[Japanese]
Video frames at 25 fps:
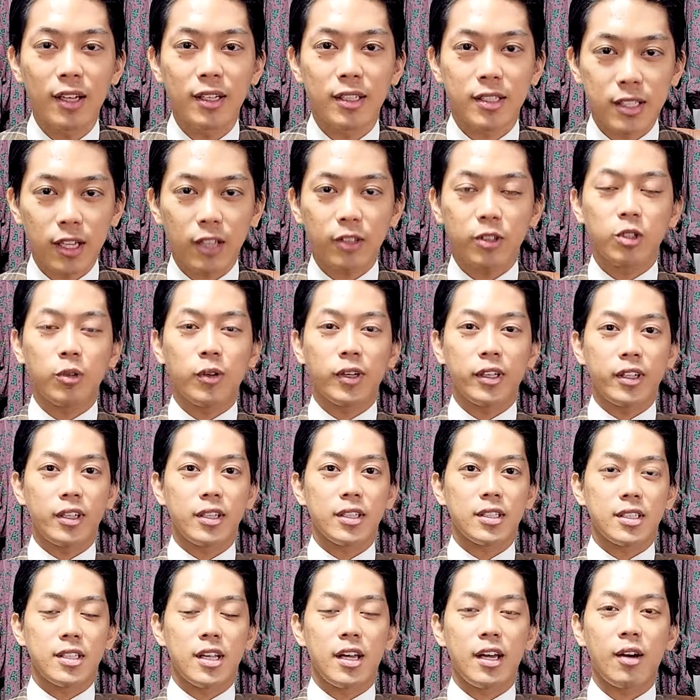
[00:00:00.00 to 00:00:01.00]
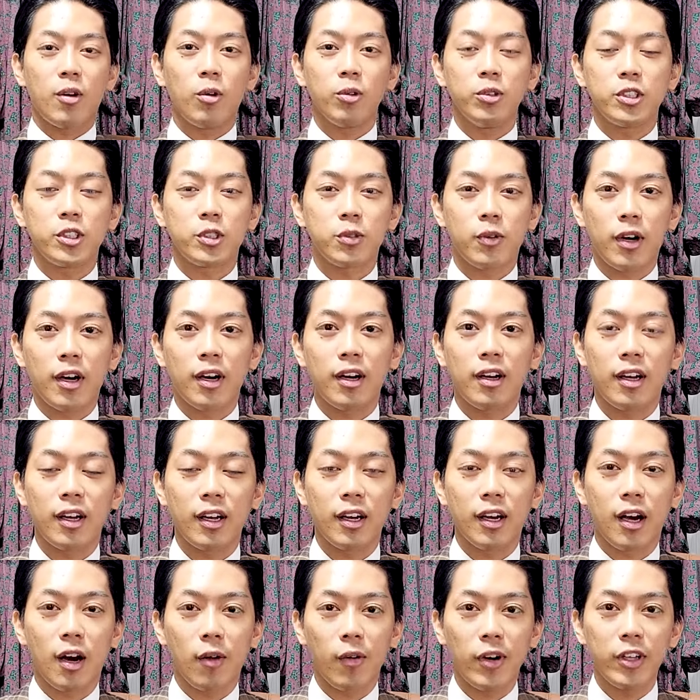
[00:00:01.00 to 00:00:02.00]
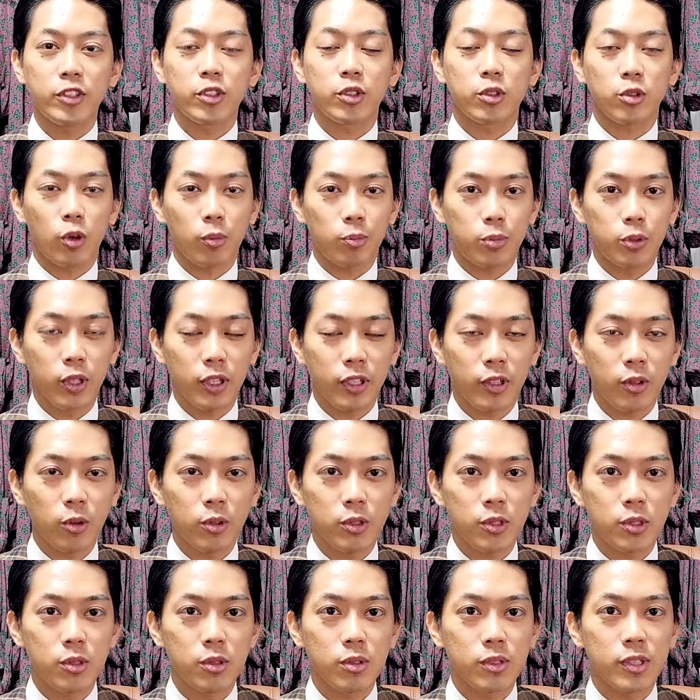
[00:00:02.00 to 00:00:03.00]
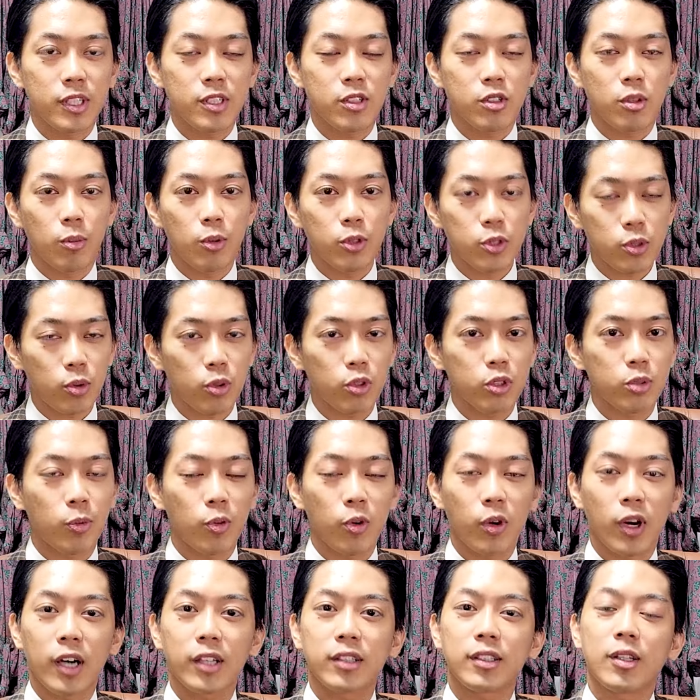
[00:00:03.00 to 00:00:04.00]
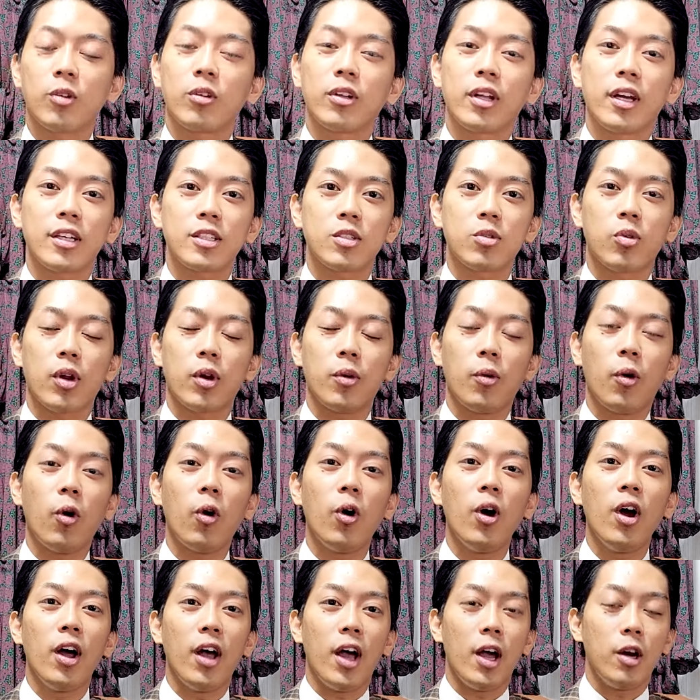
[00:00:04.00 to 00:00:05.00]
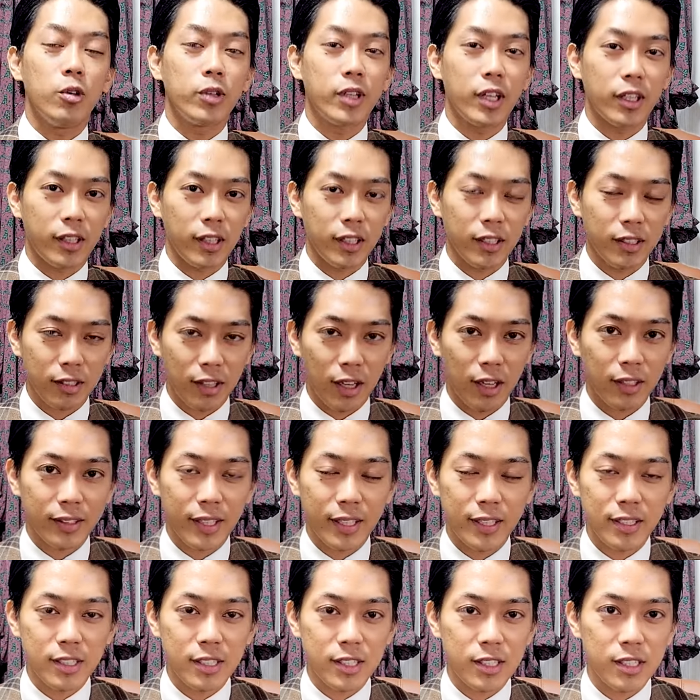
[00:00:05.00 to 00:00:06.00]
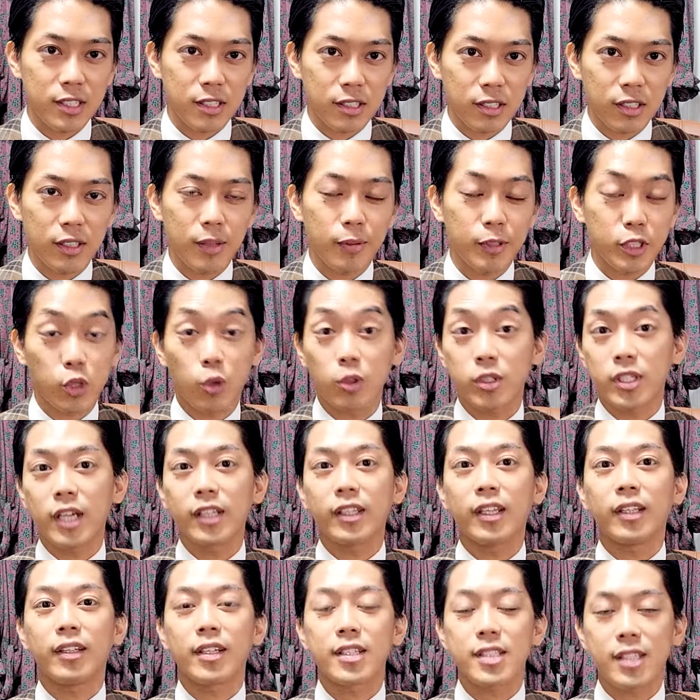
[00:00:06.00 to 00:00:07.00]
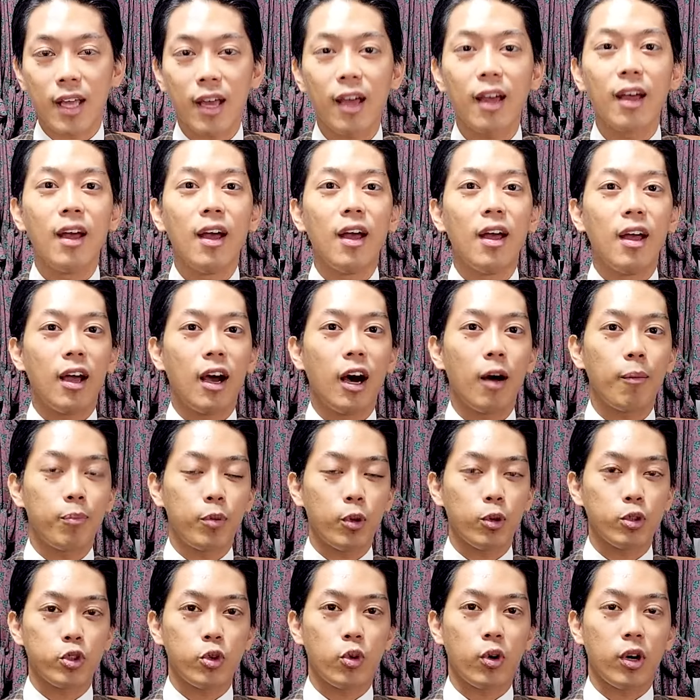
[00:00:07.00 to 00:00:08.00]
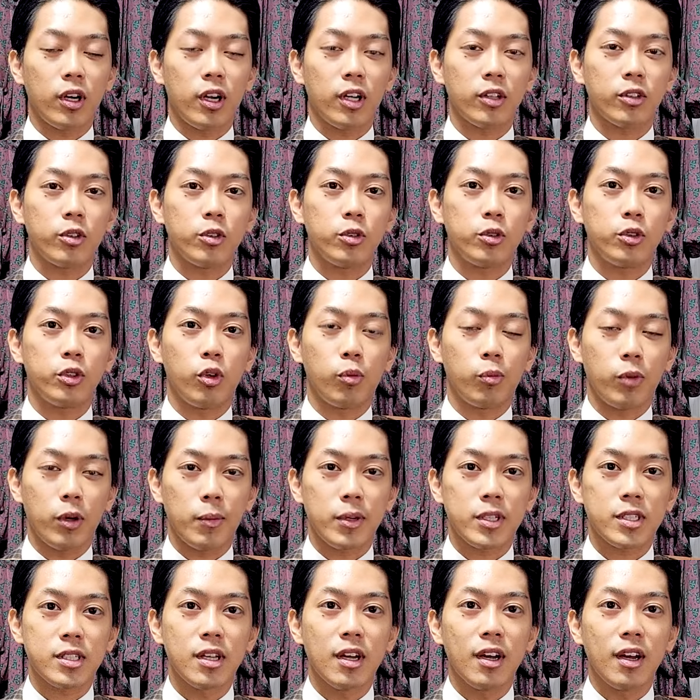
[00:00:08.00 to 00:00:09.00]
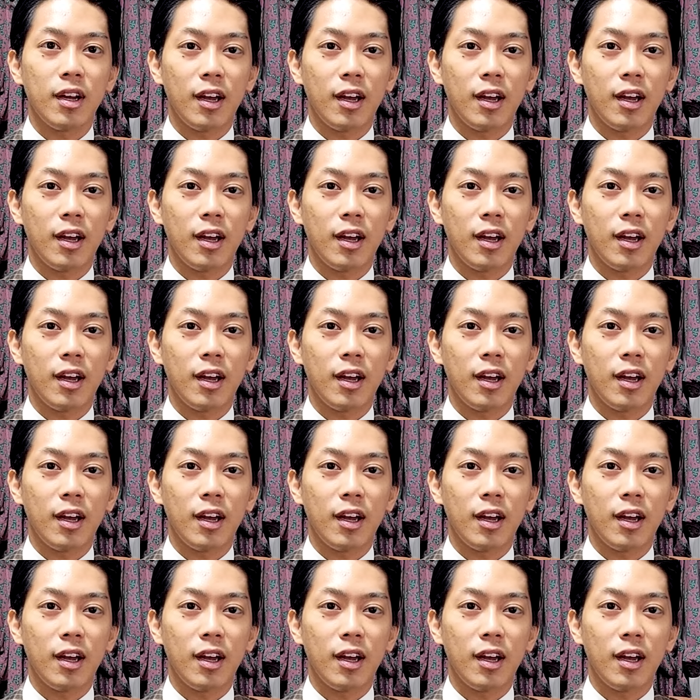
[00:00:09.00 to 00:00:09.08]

さあ、というわけでですね、本日は、えー、河合塾のプロ共通テスト模試というものがあったので、それを、えー、受けてきた点数、えー、自己採点ですね、えー、発表しようかなというふうに思います。